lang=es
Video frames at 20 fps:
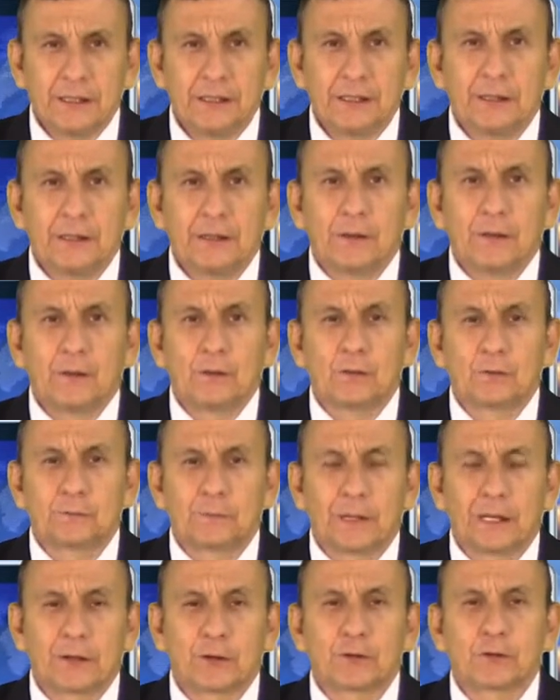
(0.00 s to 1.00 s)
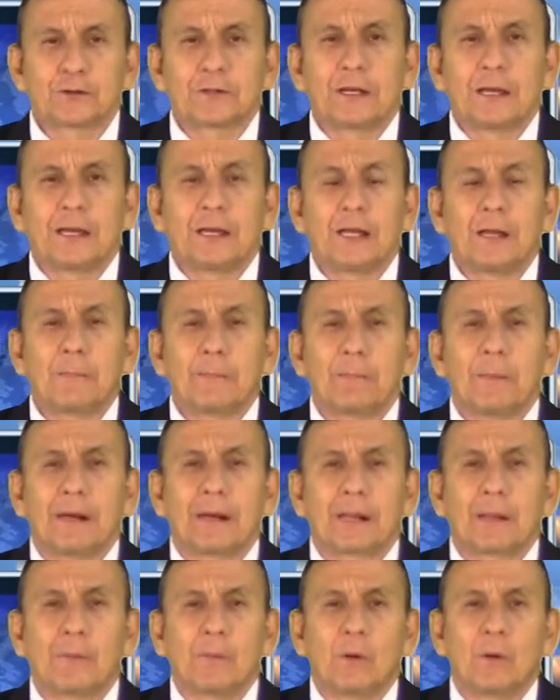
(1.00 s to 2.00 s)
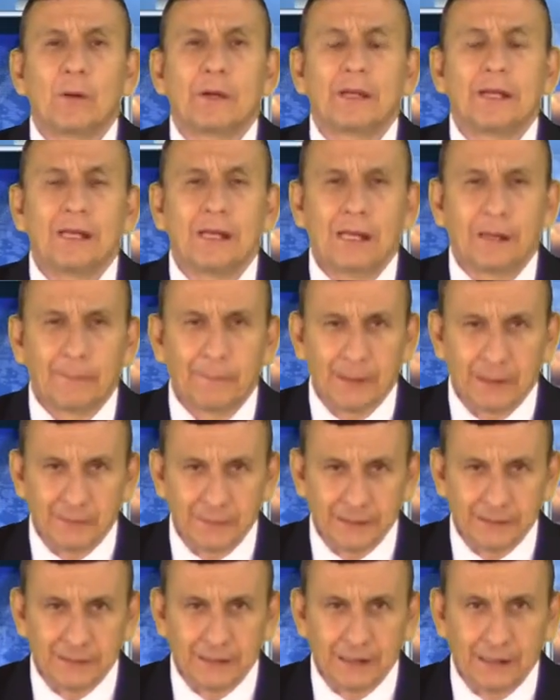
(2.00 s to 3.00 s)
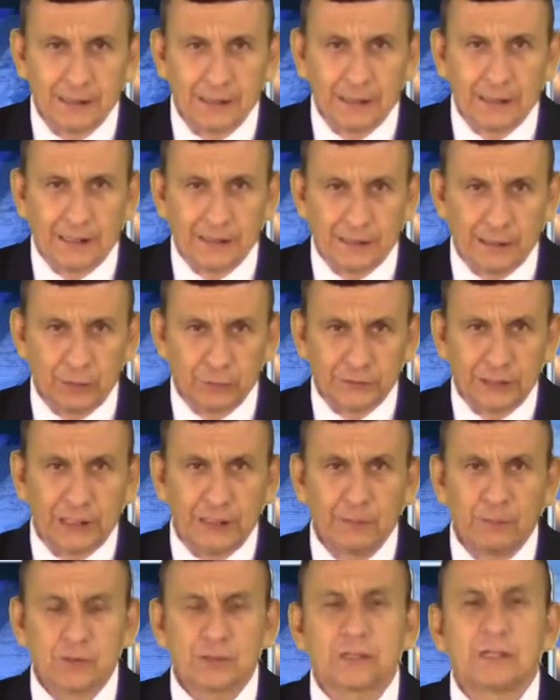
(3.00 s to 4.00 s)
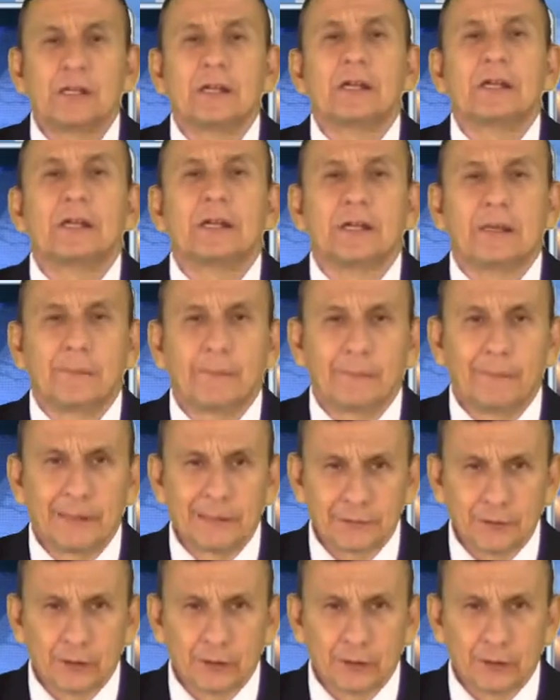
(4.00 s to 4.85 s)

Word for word: y los barrios El Páramo y La Palmita. Aquí lo tenemos en